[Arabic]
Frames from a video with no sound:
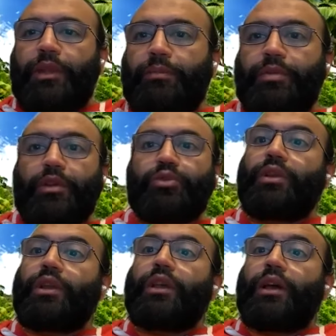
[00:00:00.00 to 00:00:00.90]

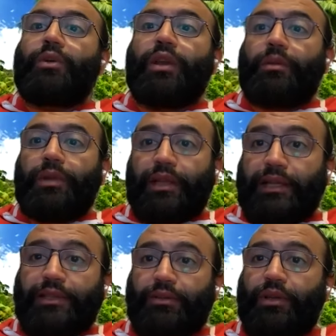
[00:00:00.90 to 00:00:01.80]
امبراطوريه او يعمل
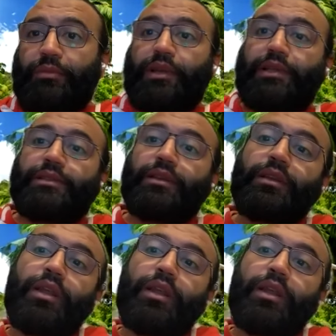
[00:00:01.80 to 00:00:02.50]
كذا ويعمل كذا